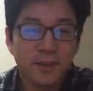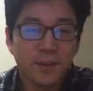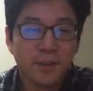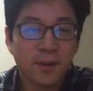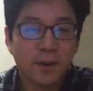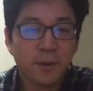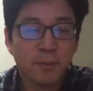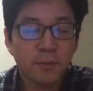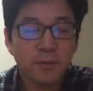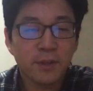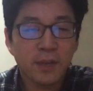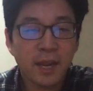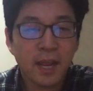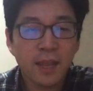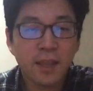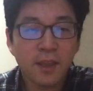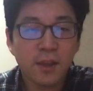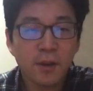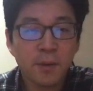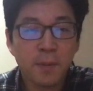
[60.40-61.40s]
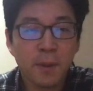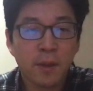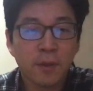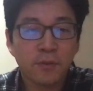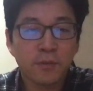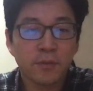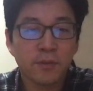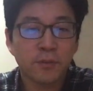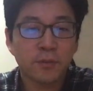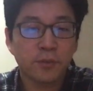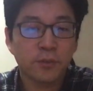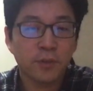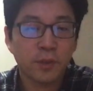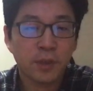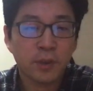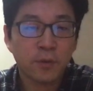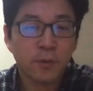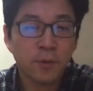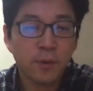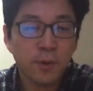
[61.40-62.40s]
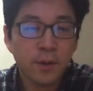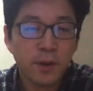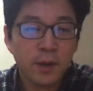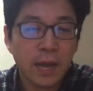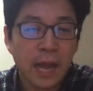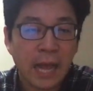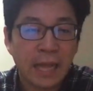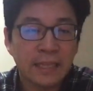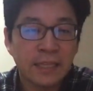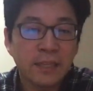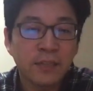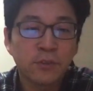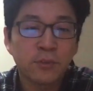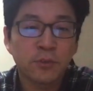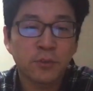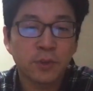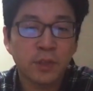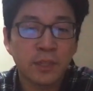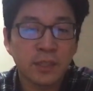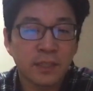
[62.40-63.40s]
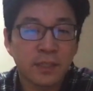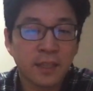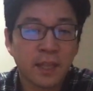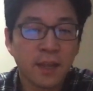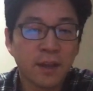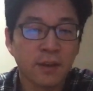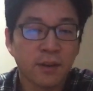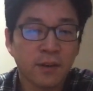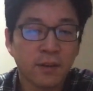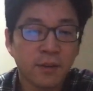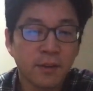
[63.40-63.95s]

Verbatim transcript: 여러분들이 행렬을 배웠을 수도 있고 아닐 수도 있는데요,